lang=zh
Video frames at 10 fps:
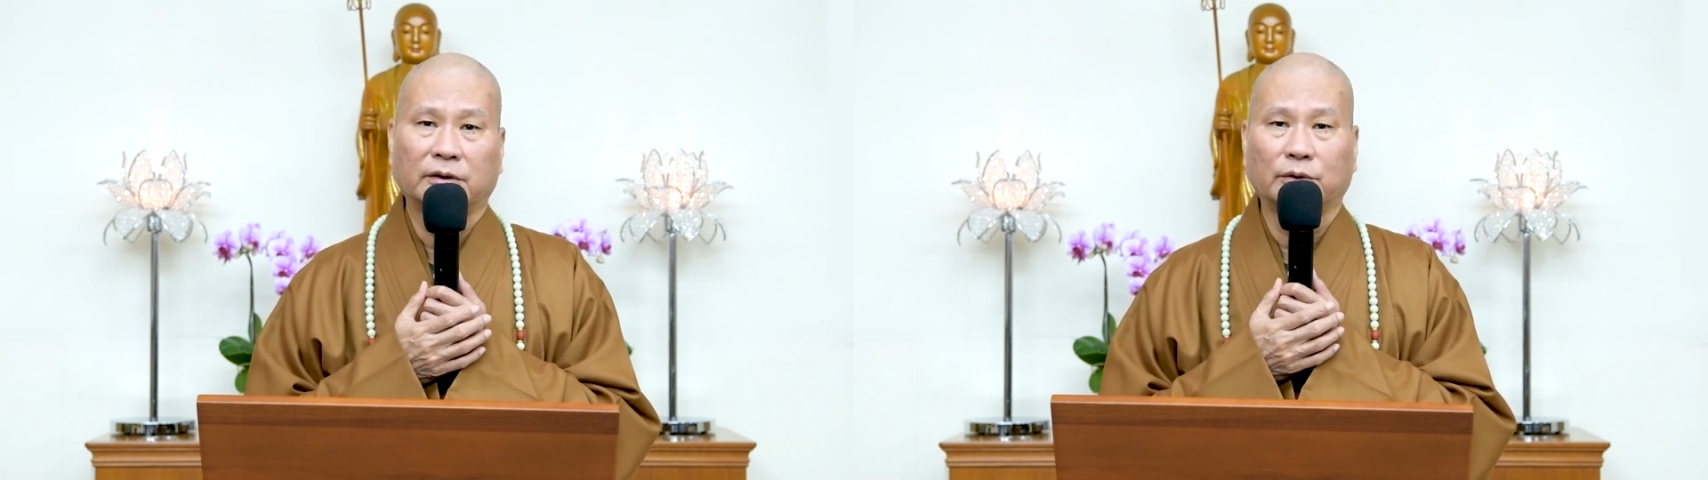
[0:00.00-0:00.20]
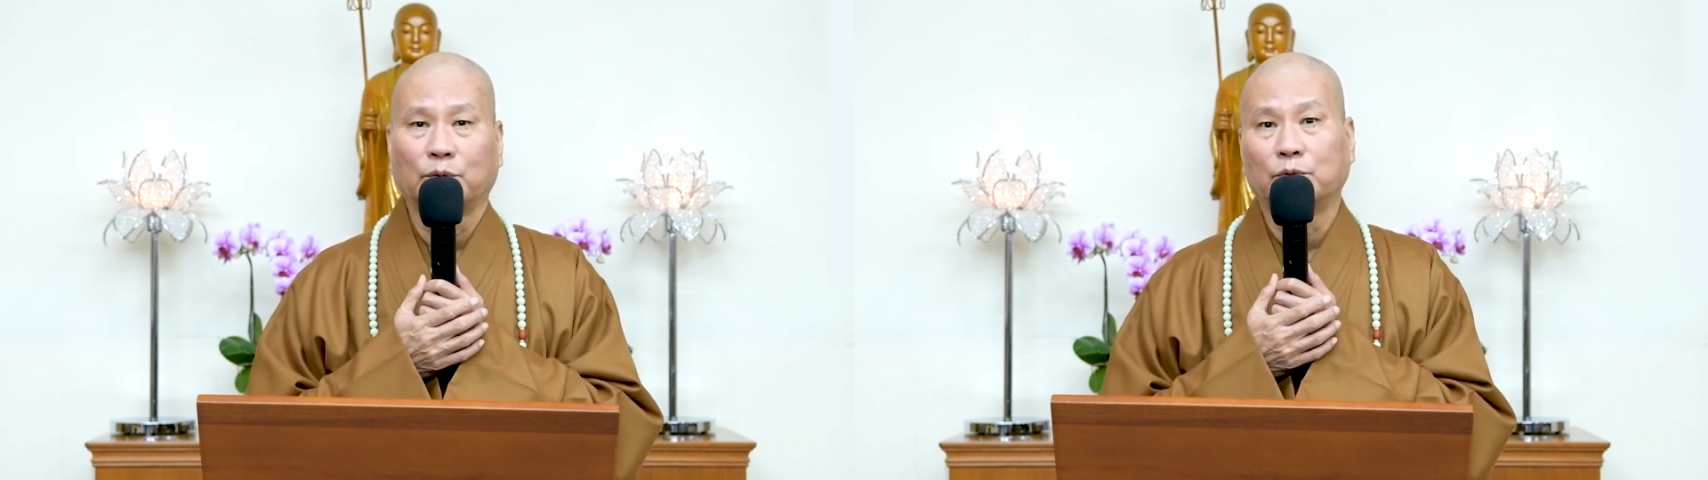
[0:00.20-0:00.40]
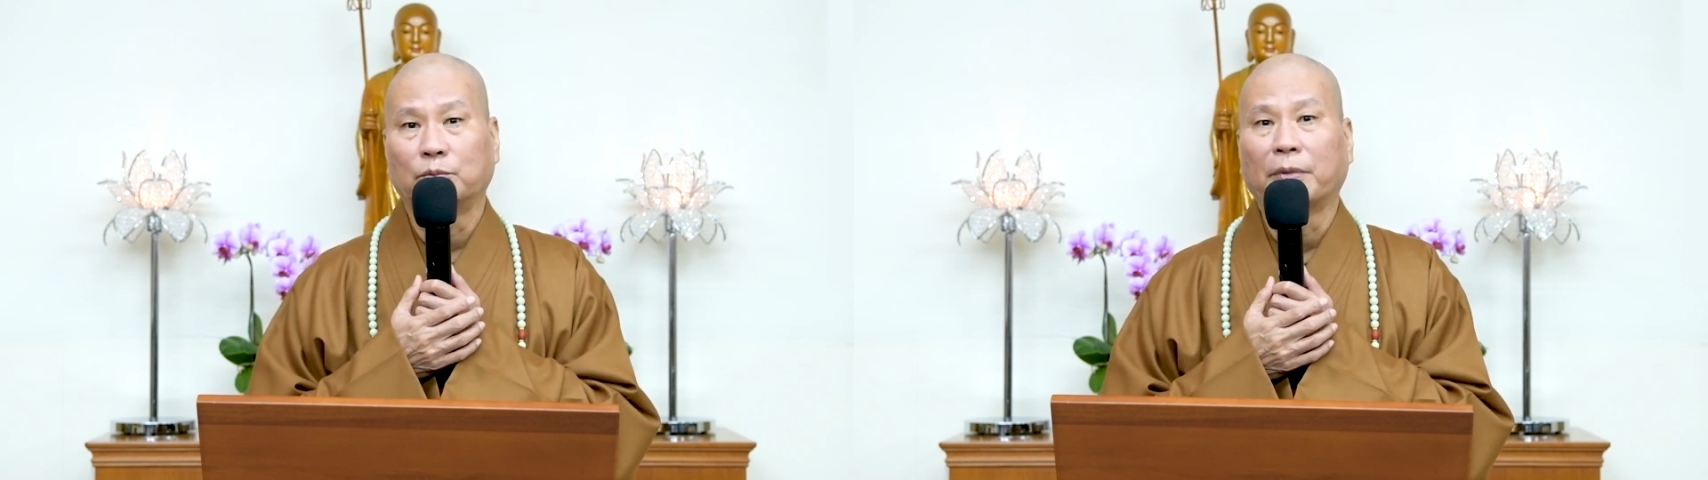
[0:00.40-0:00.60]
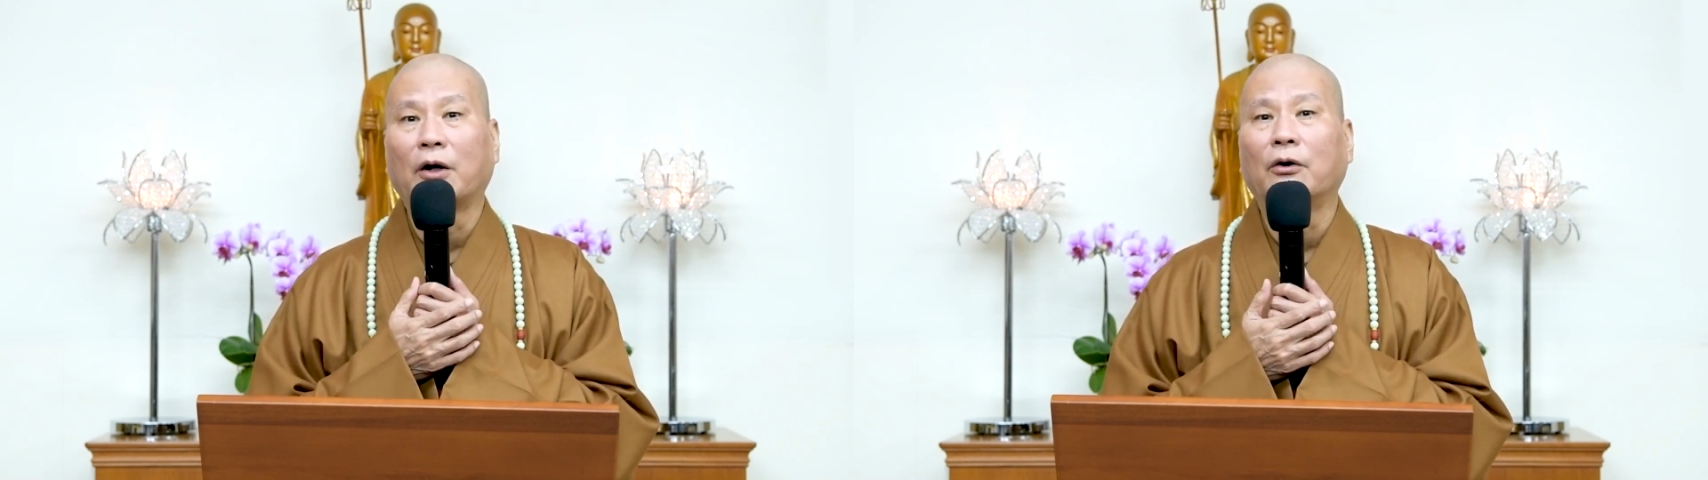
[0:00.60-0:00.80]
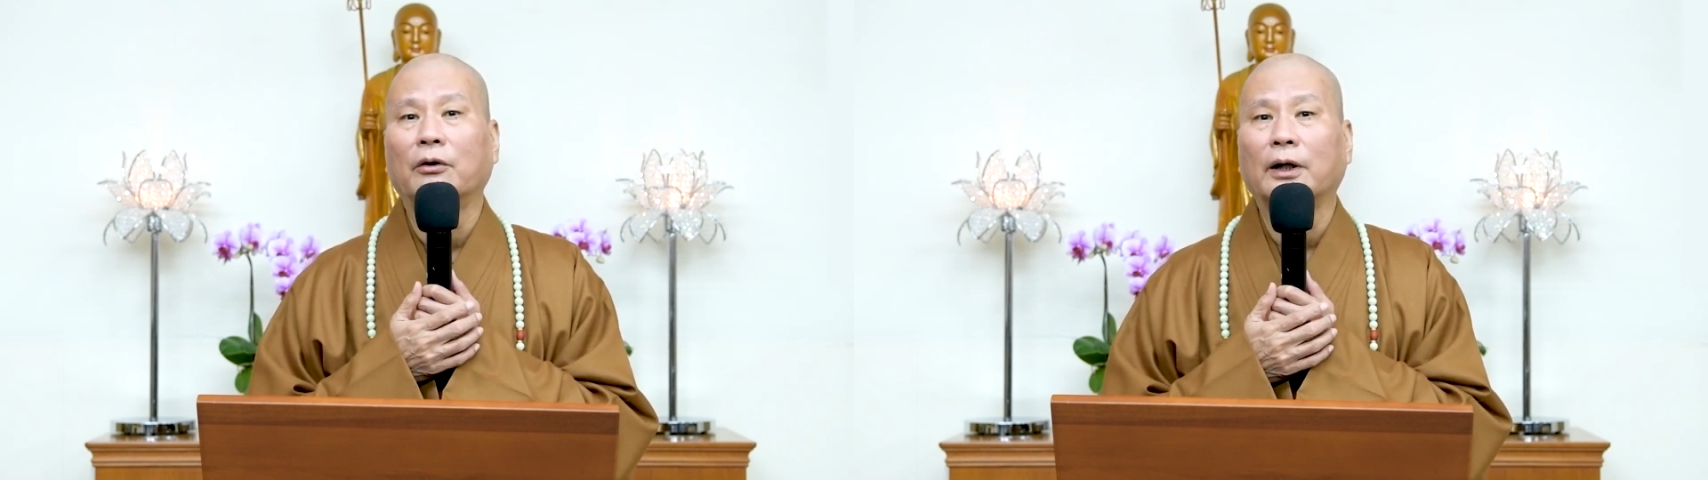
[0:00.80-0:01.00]
有福
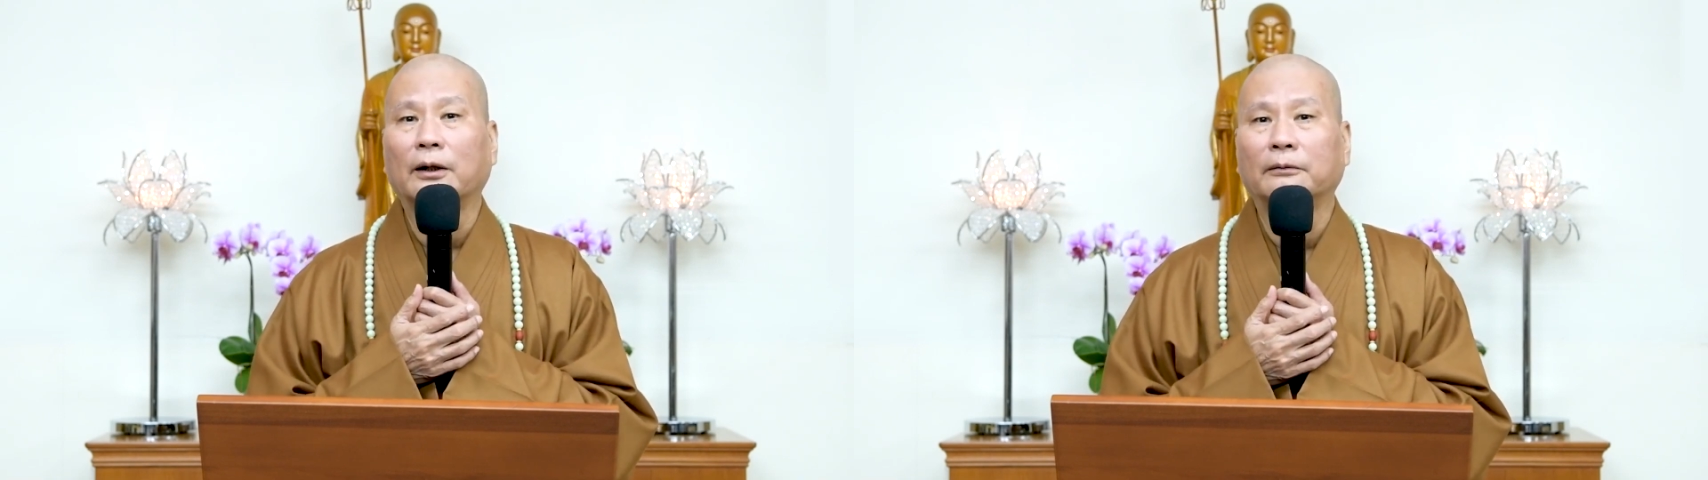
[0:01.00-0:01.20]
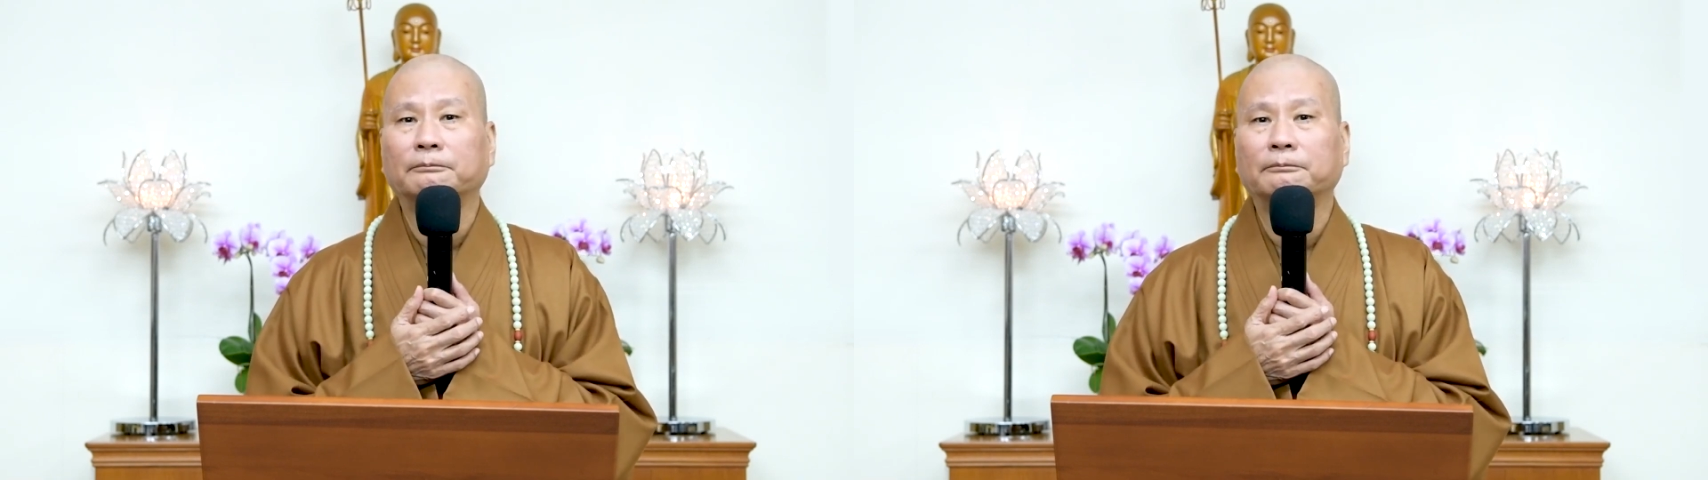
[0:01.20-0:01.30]
报啊。